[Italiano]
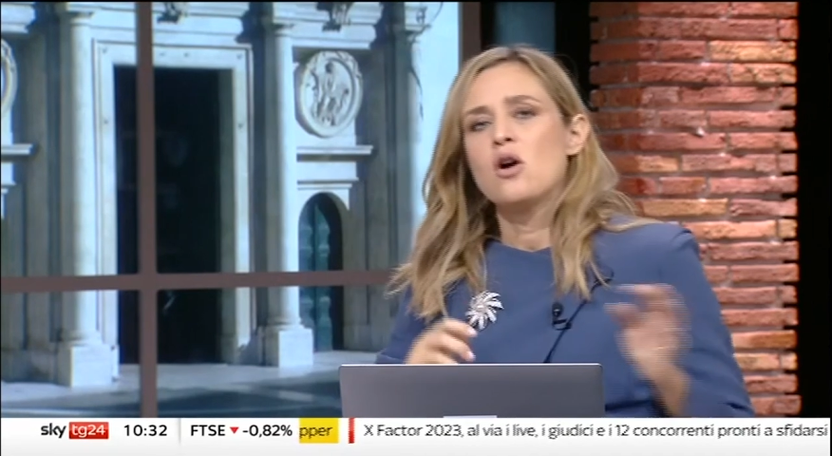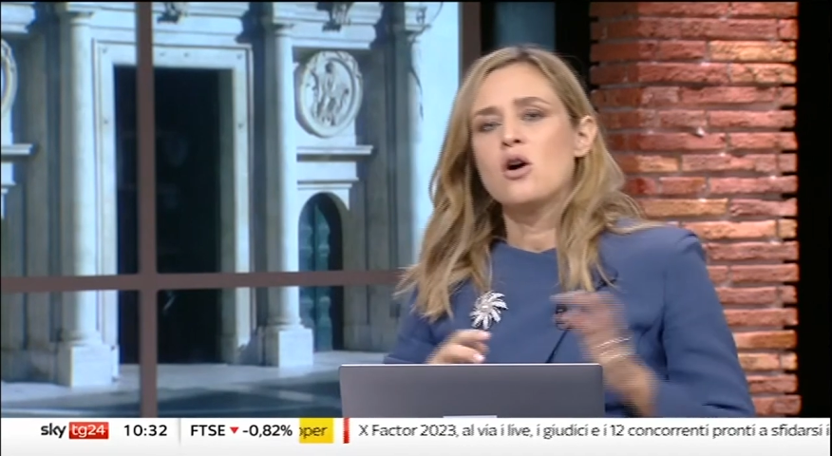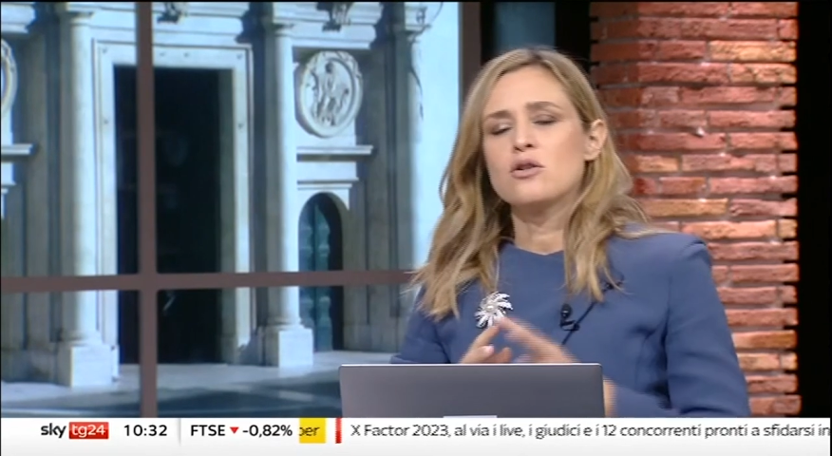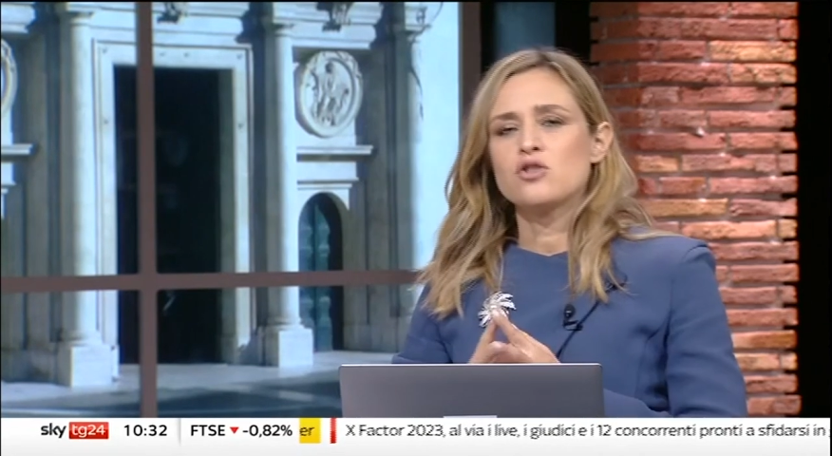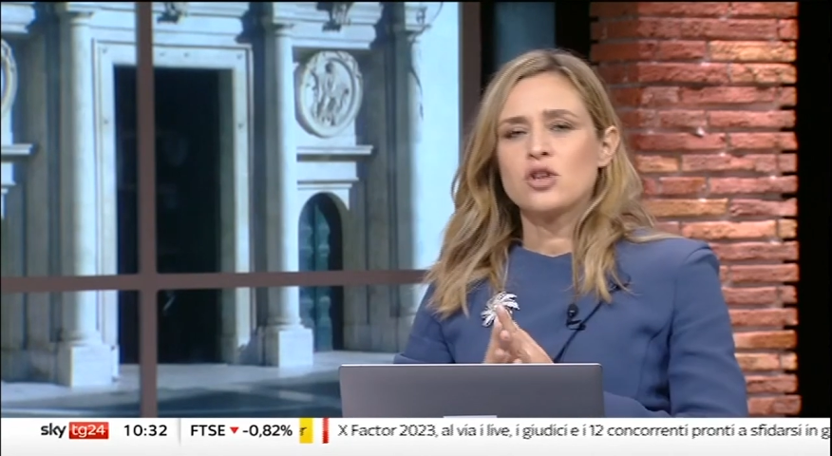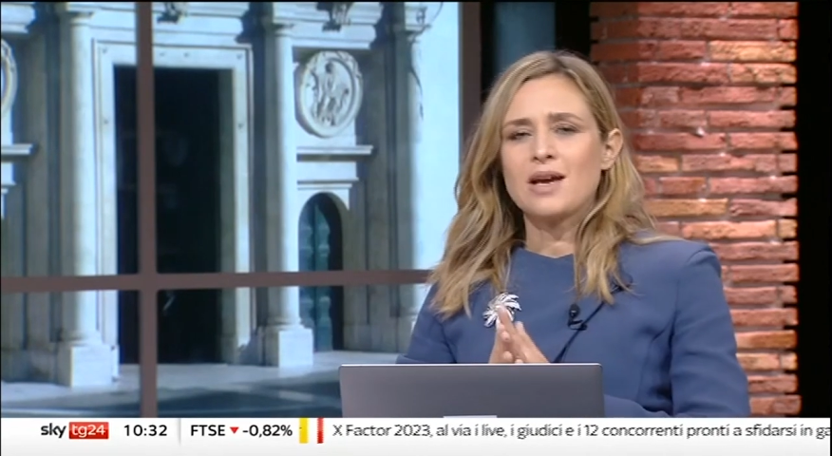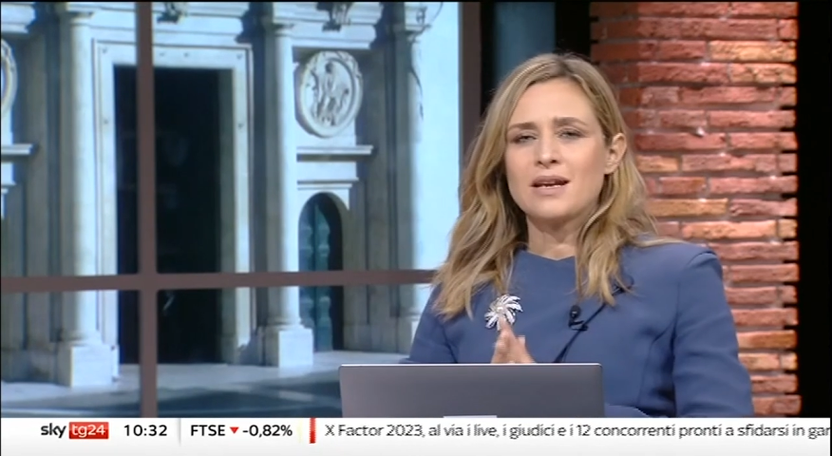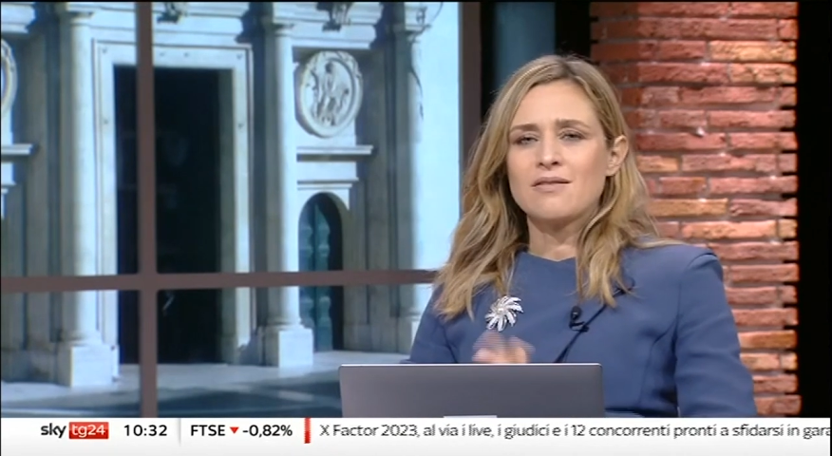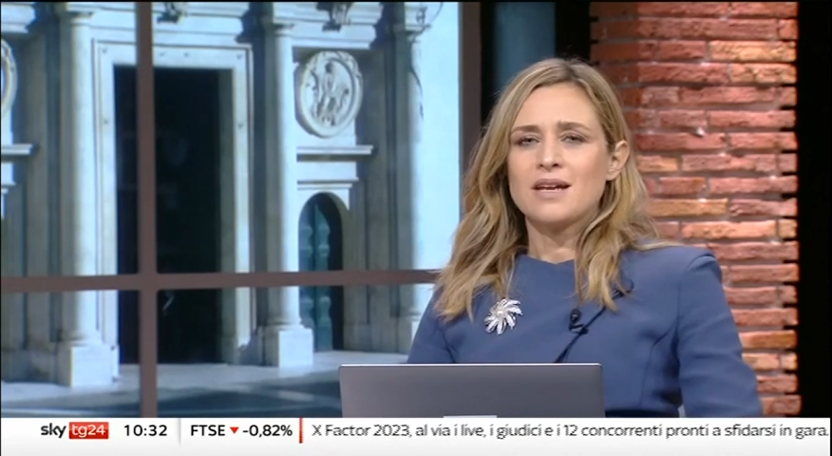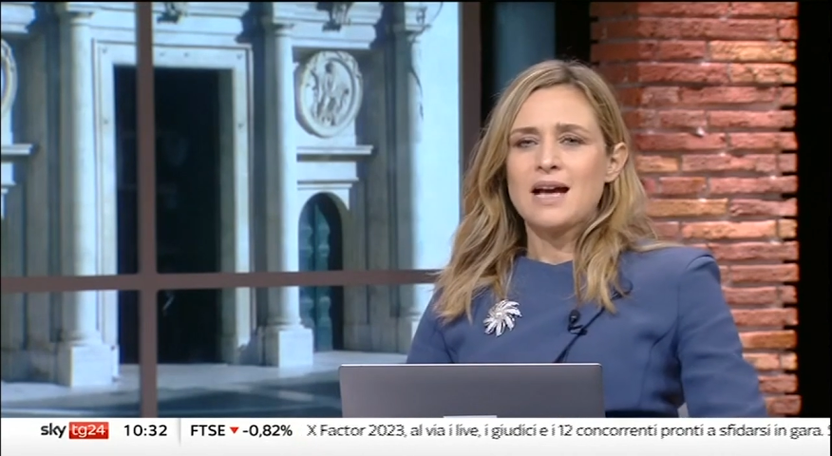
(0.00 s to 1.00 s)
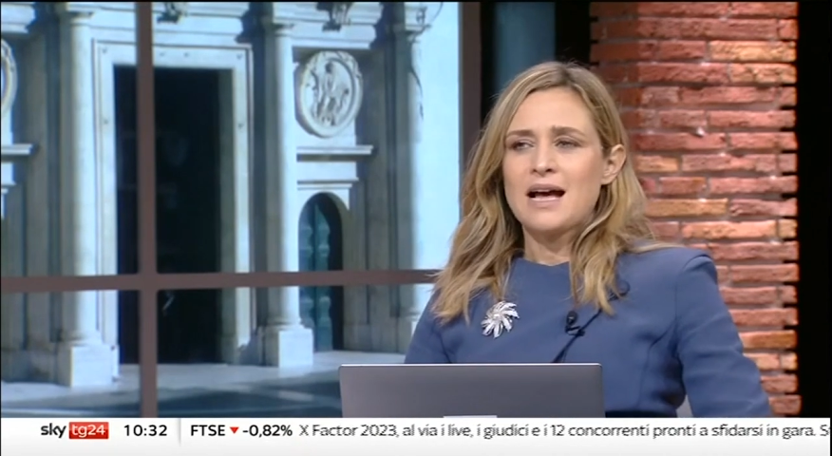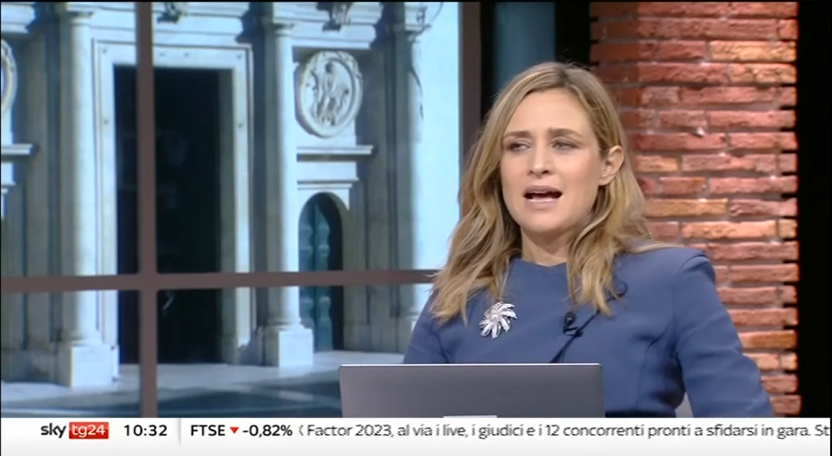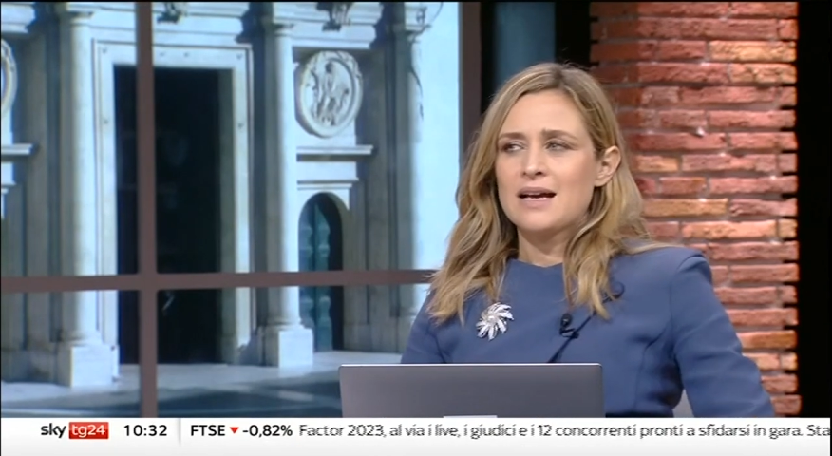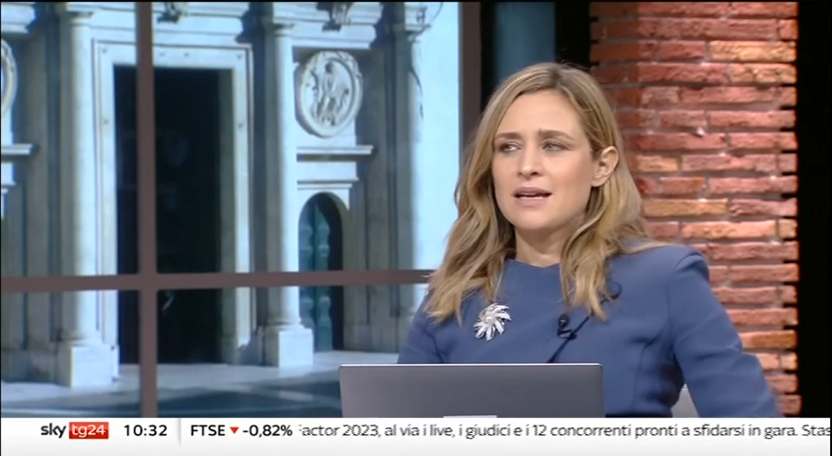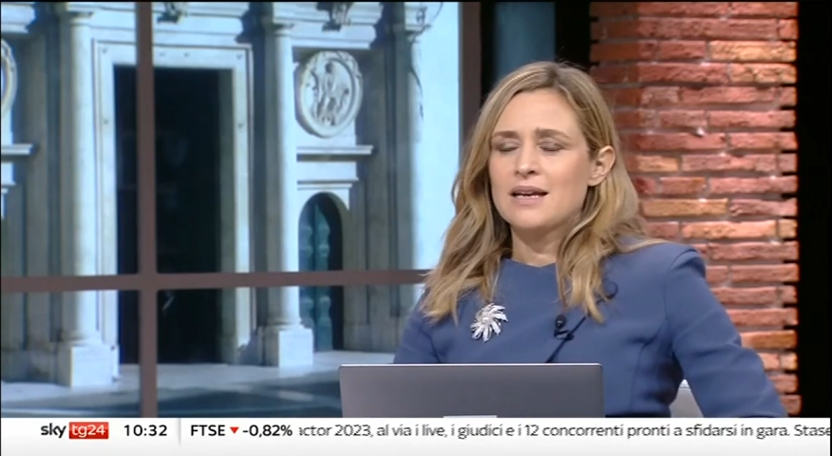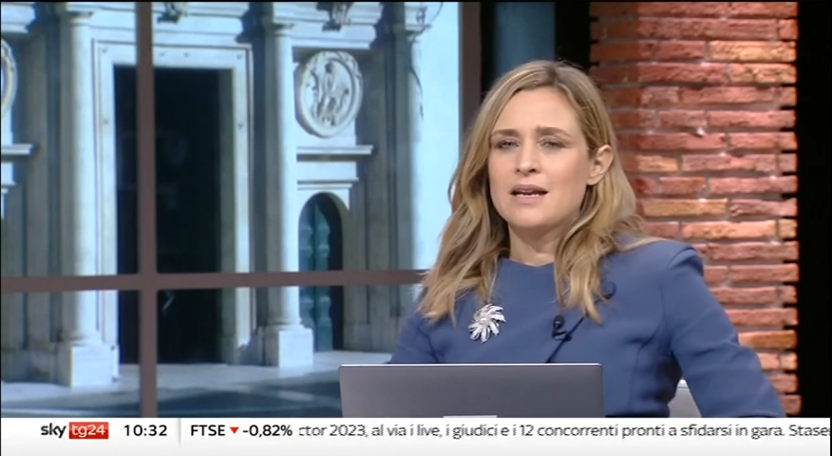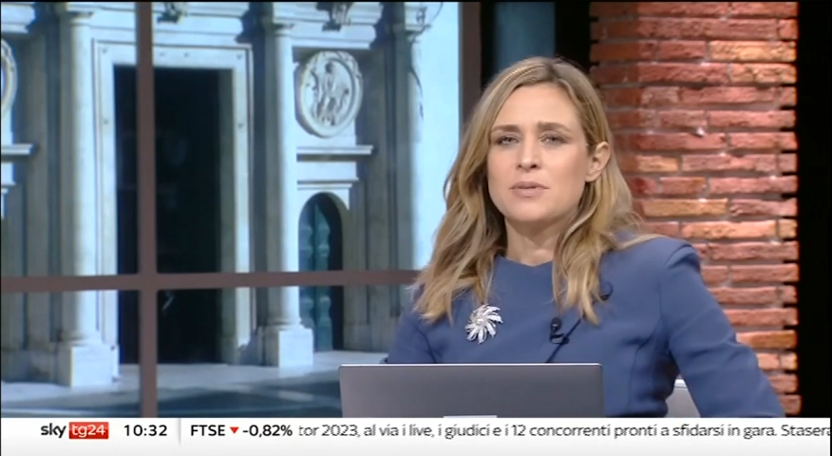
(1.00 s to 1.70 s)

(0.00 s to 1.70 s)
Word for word: oggi arriverà anche il